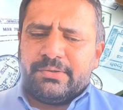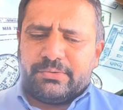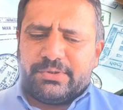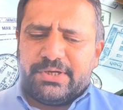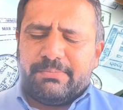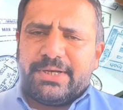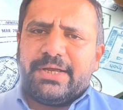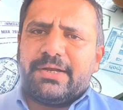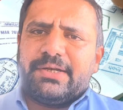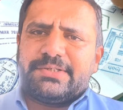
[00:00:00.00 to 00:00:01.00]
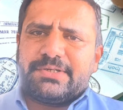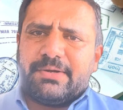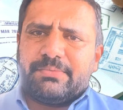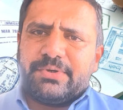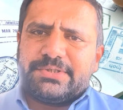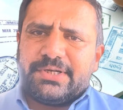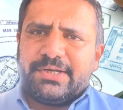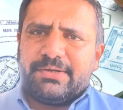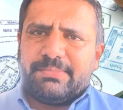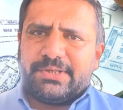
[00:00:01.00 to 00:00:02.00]
तो ये मैंने एक लिस्ट आपको
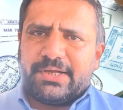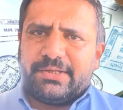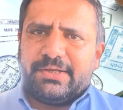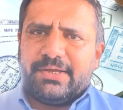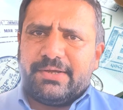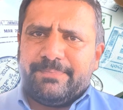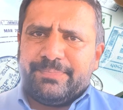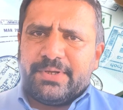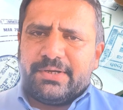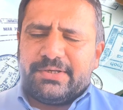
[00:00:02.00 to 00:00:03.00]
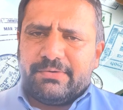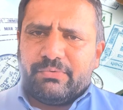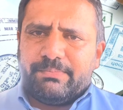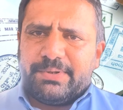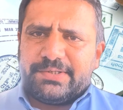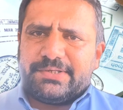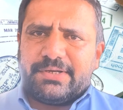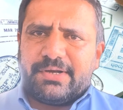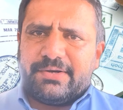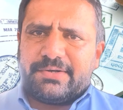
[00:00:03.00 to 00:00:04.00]
इसलिए बता दी है ये वो
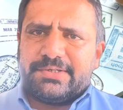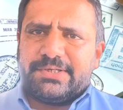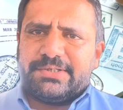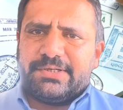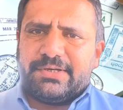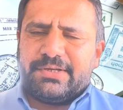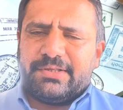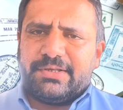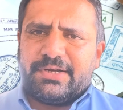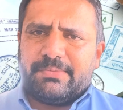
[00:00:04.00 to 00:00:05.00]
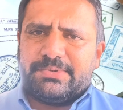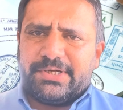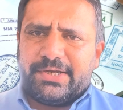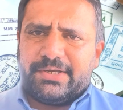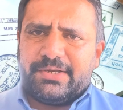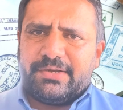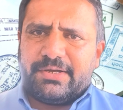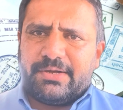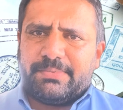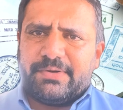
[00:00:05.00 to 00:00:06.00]
बेसिक कंट्रीज़ हैं जिनके अंदर आप जाएंगे
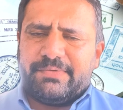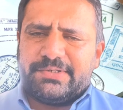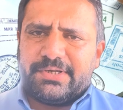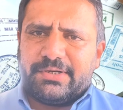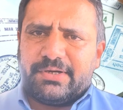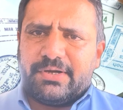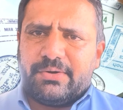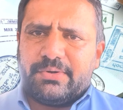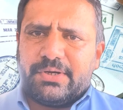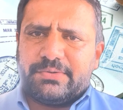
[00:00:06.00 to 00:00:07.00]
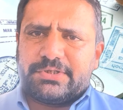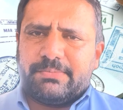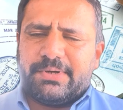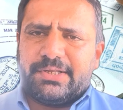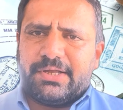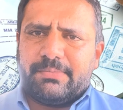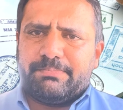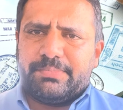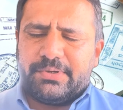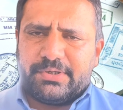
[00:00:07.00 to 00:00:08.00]
आपका वीज़ा लगा होगा उसके बाद
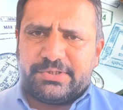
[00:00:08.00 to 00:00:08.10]
आप